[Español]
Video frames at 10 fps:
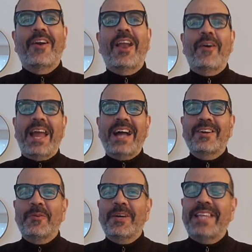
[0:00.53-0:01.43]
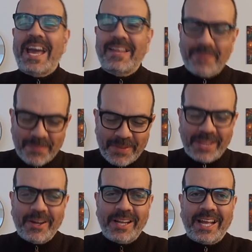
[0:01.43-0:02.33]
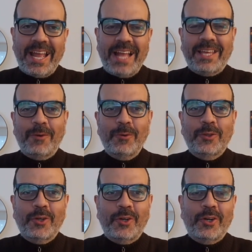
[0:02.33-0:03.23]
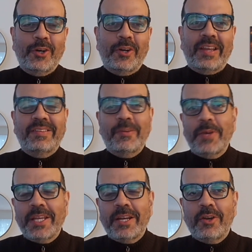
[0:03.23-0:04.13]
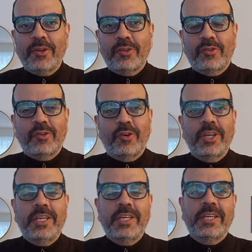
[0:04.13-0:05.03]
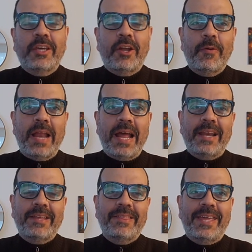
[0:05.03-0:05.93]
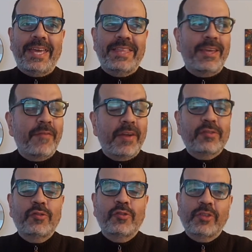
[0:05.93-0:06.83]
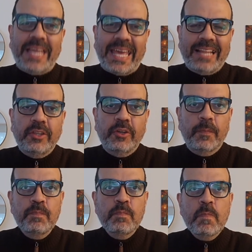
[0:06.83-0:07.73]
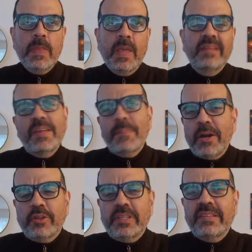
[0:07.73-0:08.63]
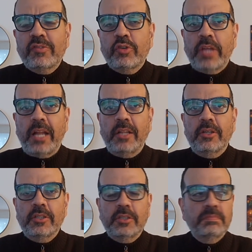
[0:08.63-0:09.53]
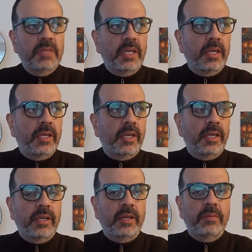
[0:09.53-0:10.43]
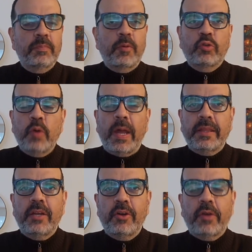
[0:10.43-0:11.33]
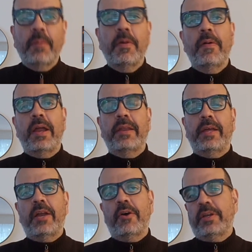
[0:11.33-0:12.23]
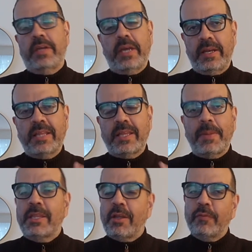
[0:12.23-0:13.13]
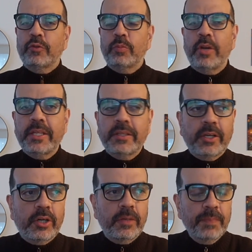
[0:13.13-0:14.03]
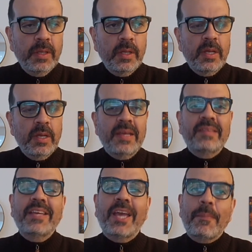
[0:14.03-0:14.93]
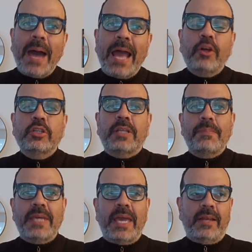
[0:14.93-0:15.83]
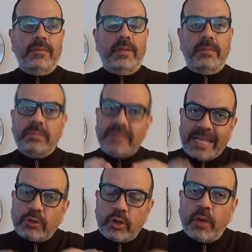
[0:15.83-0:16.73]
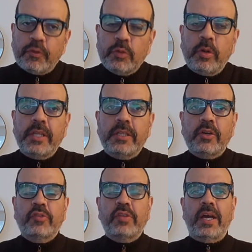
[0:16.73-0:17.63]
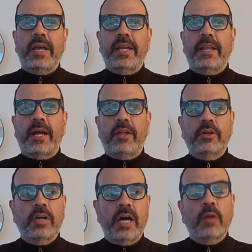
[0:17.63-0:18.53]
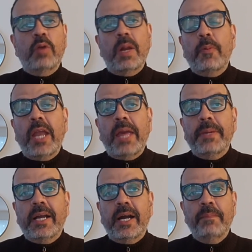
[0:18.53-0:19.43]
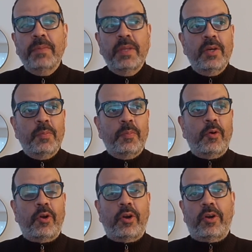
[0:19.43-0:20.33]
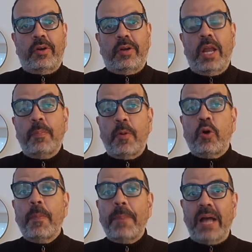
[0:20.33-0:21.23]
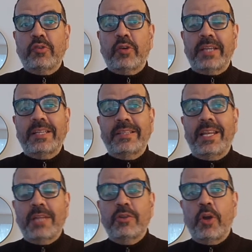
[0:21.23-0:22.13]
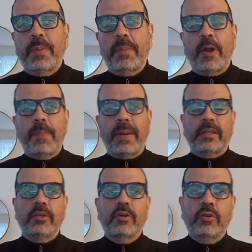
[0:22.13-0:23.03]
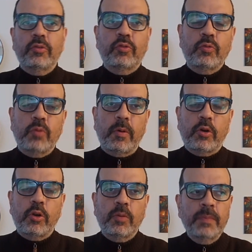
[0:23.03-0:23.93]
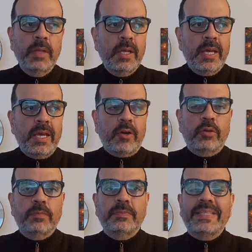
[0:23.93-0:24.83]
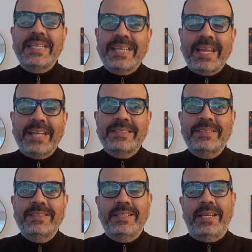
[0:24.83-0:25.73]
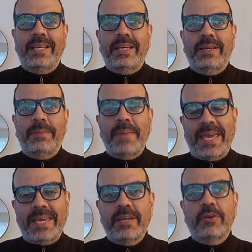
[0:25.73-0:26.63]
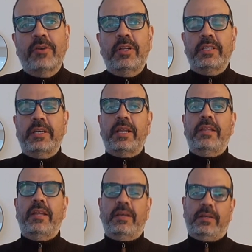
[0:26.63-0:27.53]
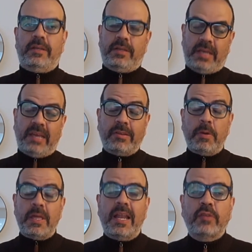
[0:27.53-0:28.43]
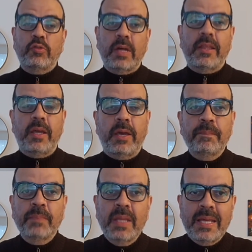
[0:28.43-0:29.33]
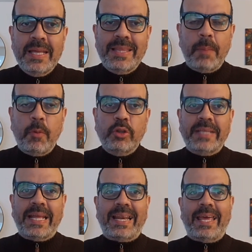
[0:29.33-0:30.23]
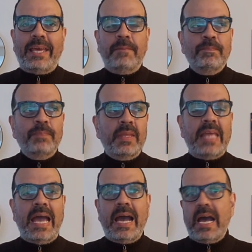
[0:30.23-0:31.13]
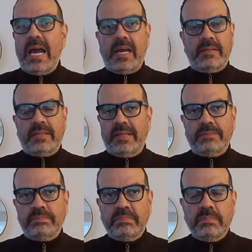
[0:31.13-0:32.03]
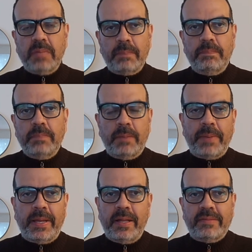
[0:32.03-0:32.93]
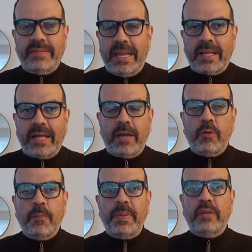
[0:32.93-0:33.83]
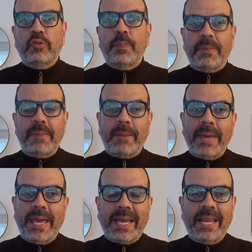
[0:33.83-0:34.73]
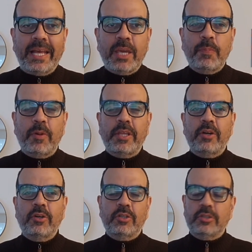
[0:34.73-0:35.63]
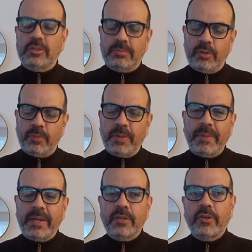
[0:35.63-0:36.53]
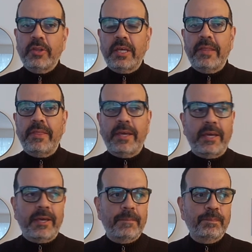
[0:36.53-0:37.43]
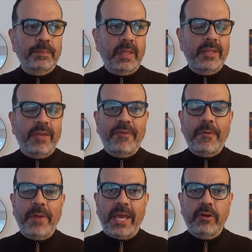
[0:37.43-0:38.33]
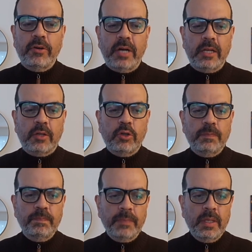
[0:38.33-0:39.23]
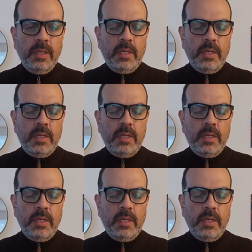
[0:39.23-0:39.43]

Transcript: Hola, hola, ¿cómo están? Bienvenidos al canal, qué gusto recibirlos. Hoy quiero hablarles de Jefferson Soteldo. Siempre noticias Soteldo, ¿no? Eh, por suerte lo que vamos a hablar de él hoy es netamente lo futbolístico. Sin embargo, también dentro de lo futbolístico se ha generado alguna polémica por el poco espacio que está teniendo en los primeros partidos con su nuevo club, con Tigres de México, con el Tigres de, que en la ciudad de de Monterrey. Ya está apenas cerca de cumplir su primer mes en el equipo. Él llegó los primeritos días de, febrero al club.